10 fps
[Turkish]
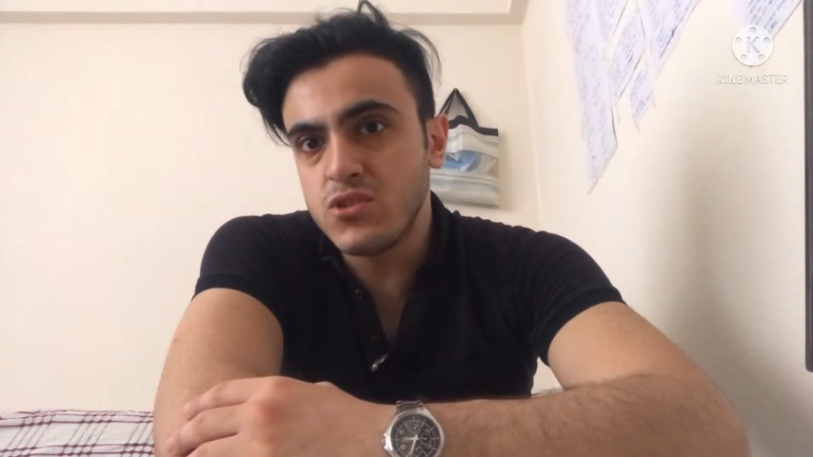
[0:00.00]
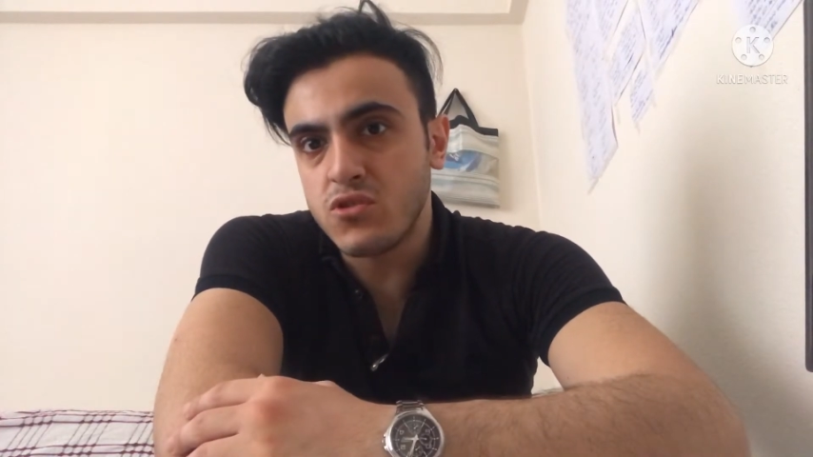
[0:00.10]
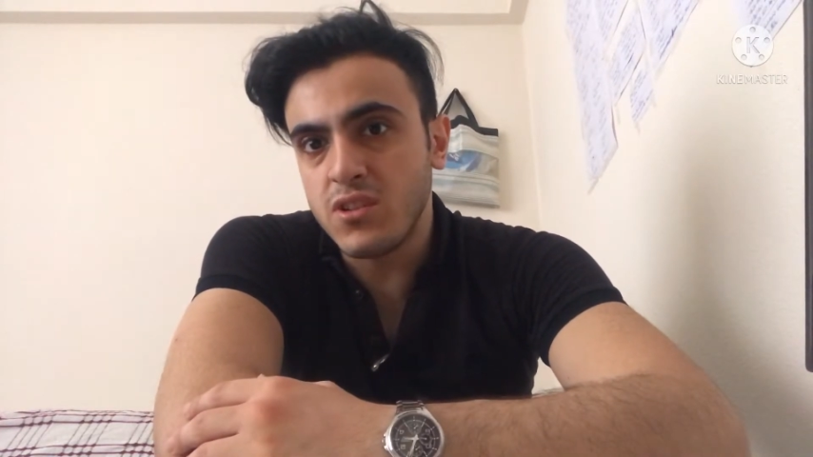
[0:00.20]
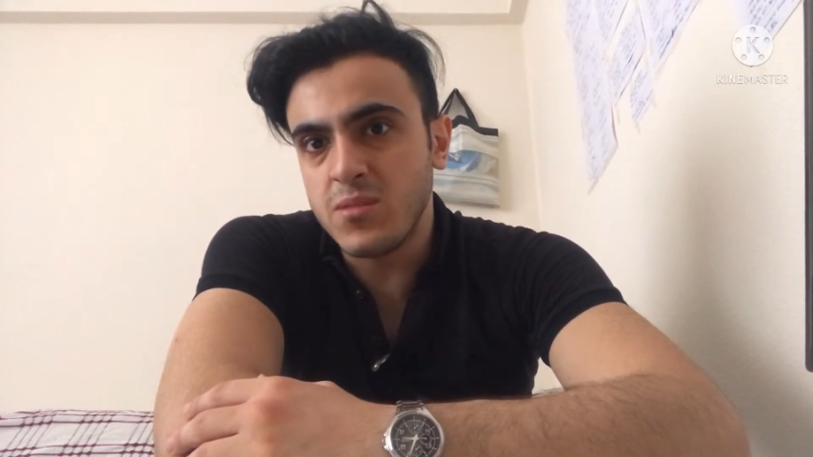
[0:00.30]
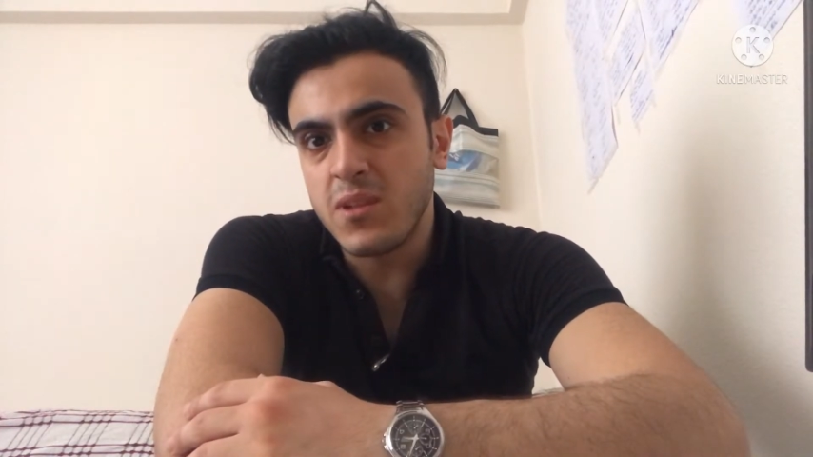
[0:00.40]
de
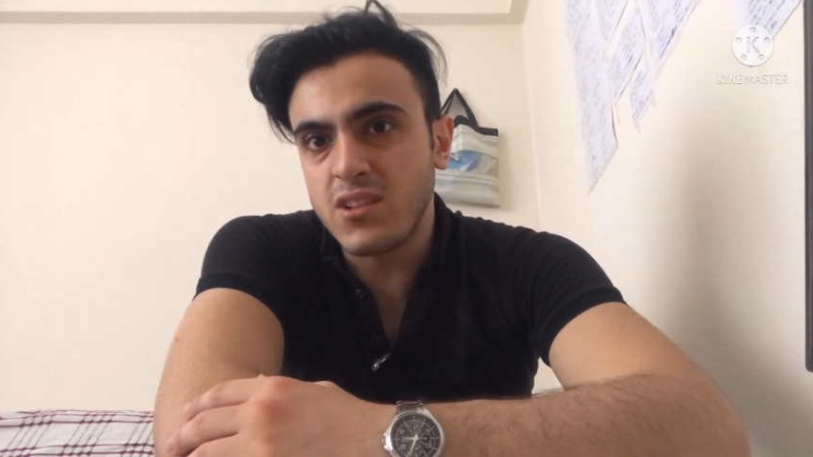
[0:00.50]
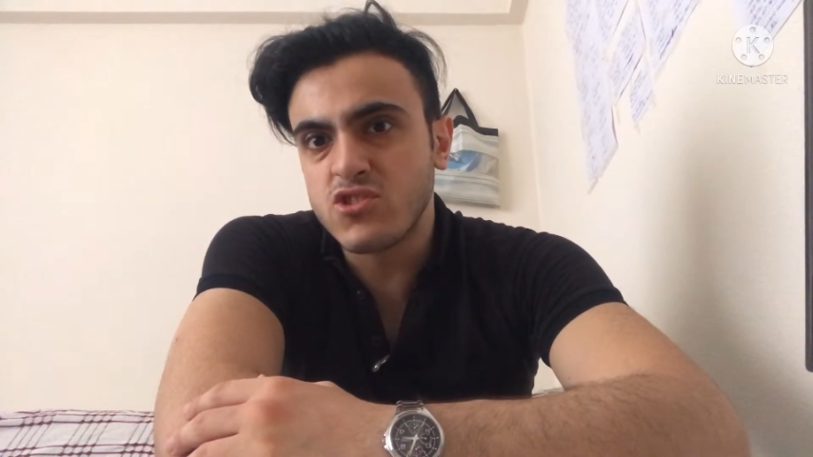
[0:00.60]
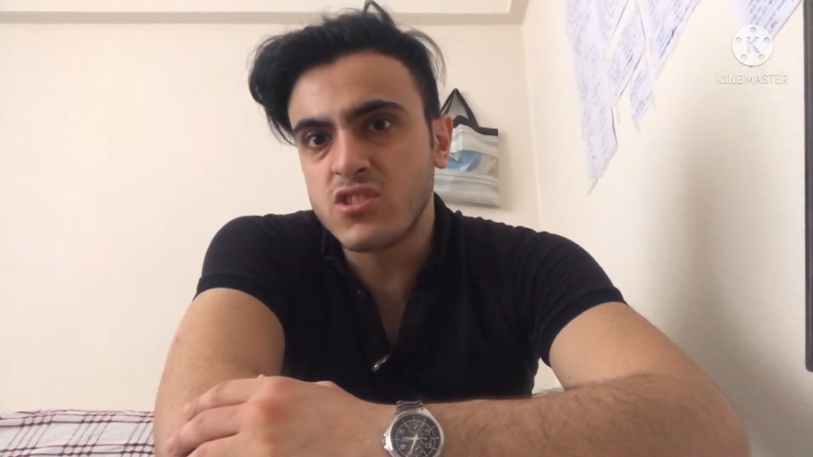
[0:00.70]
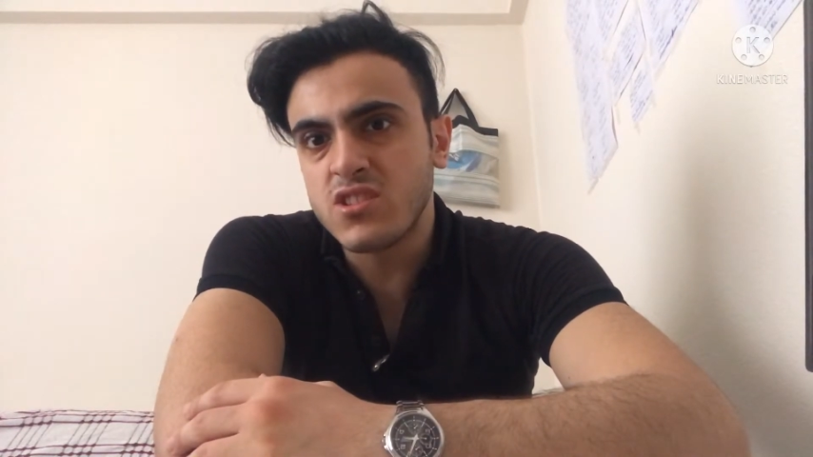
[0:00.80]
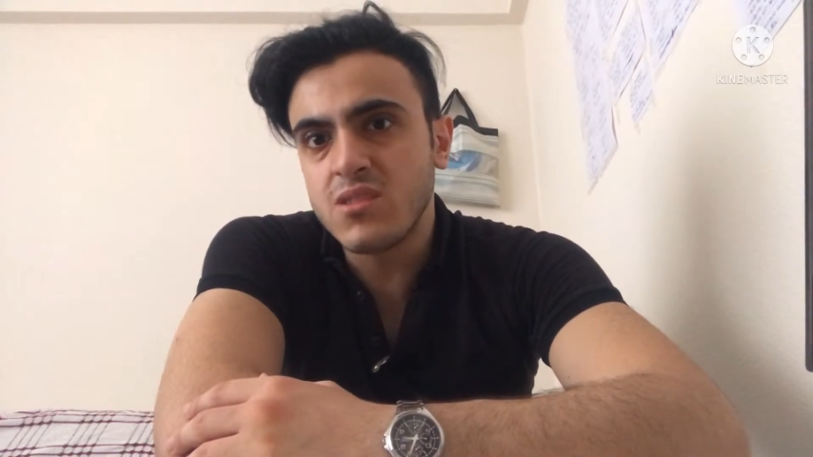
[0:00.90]
söyleyeyim
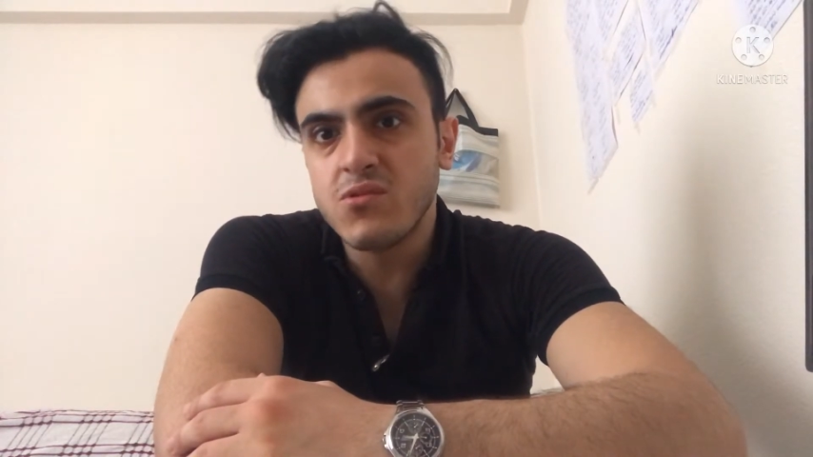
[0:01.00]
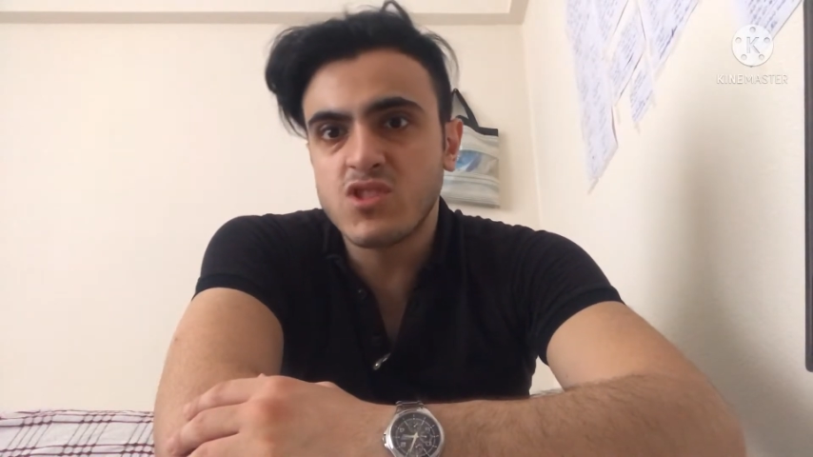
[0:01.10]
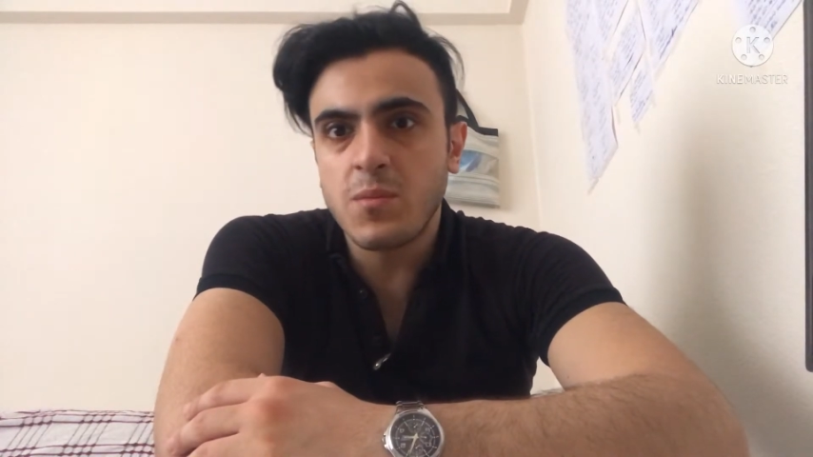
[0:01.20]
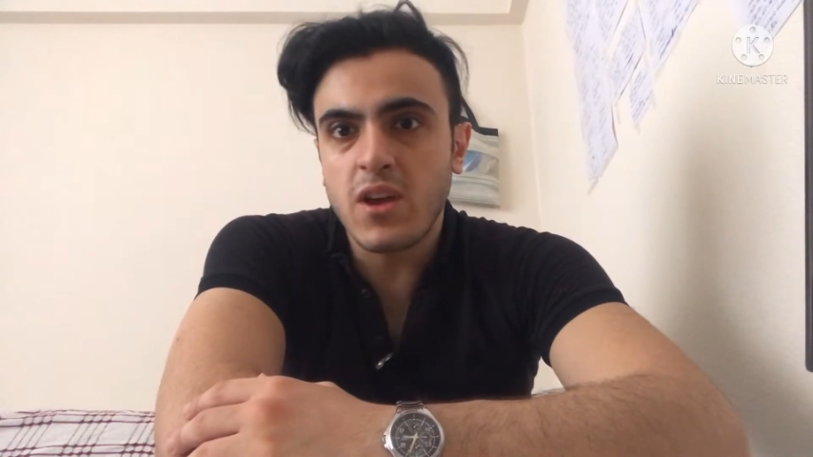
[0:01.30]
yanlış hatırlamıyorsam